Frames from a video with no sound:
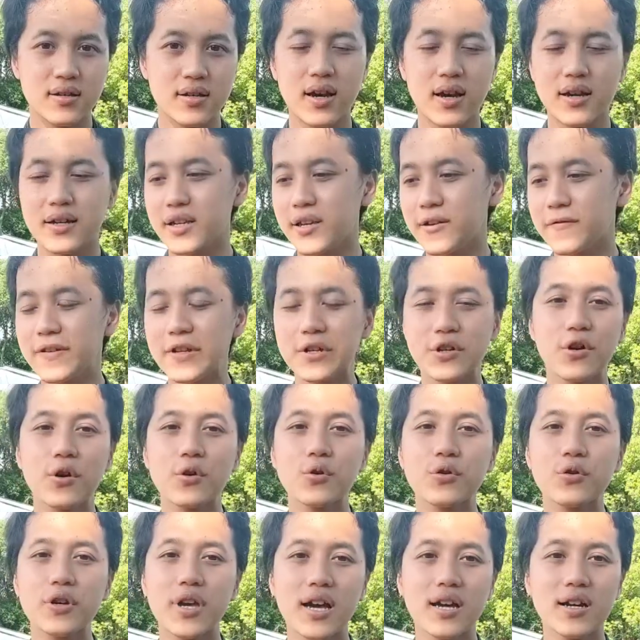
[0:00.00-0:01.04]
Ya, di
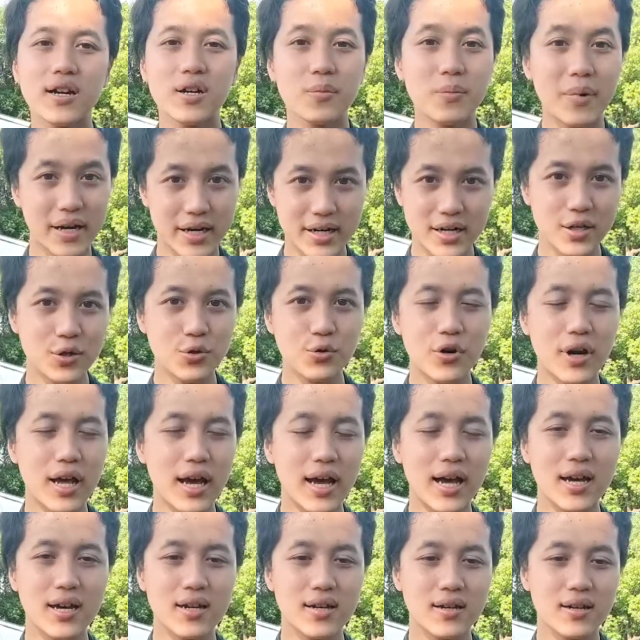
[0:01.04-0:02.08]
videoku yang kemarin
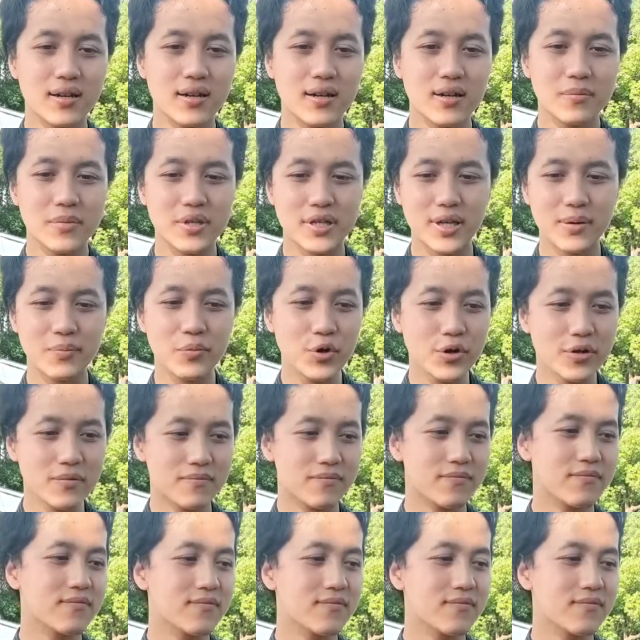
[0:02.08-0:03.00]
itulah. Meskipun